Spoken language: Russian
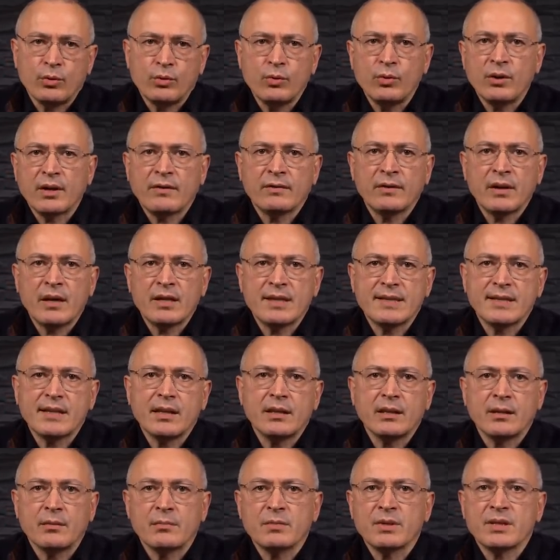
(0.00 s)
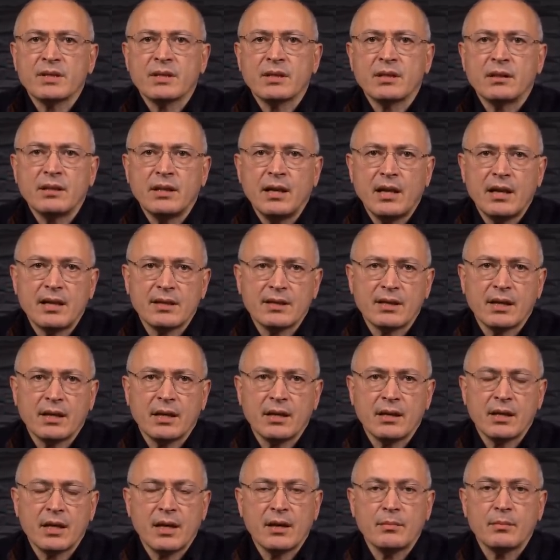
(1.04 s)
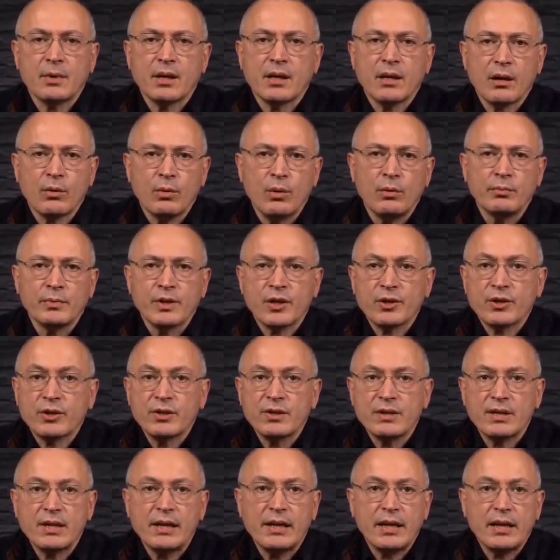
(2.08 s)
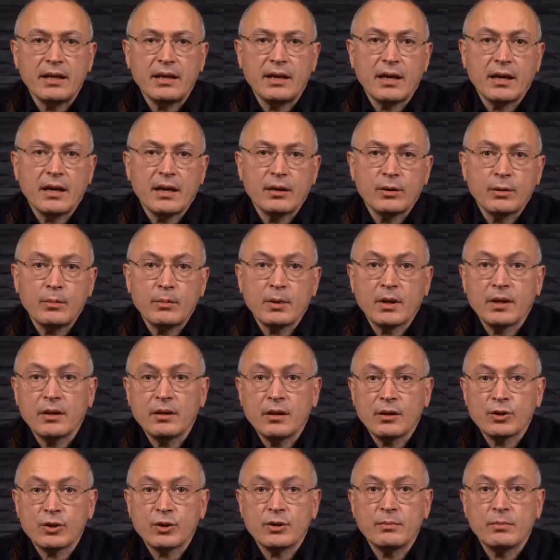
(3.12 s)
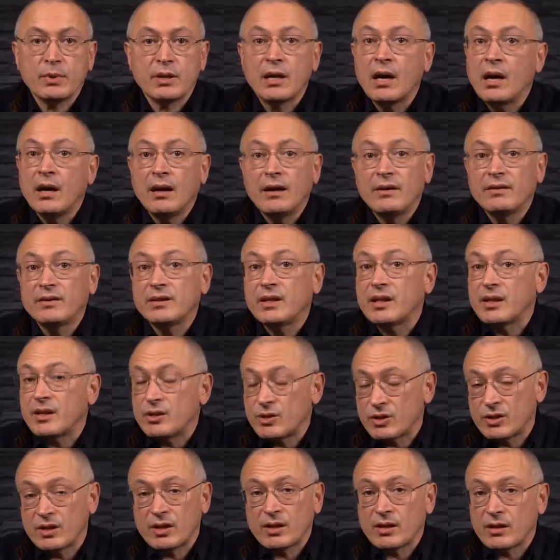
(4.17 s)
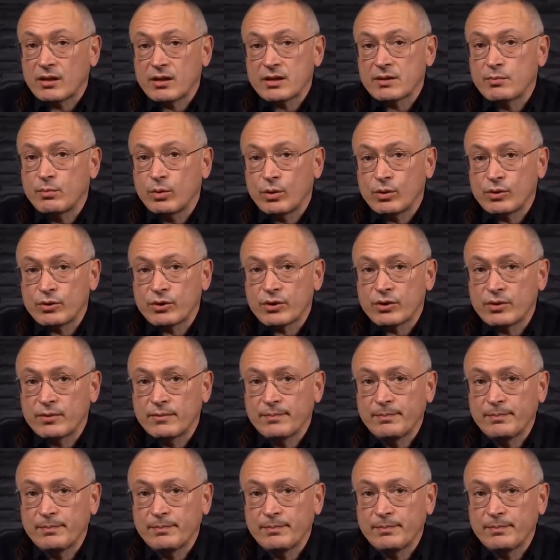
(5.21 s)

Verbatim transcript: но и равноценным с ЕС и Китаем игроком, наше население и экономика должны быть в 3-4 раза больше.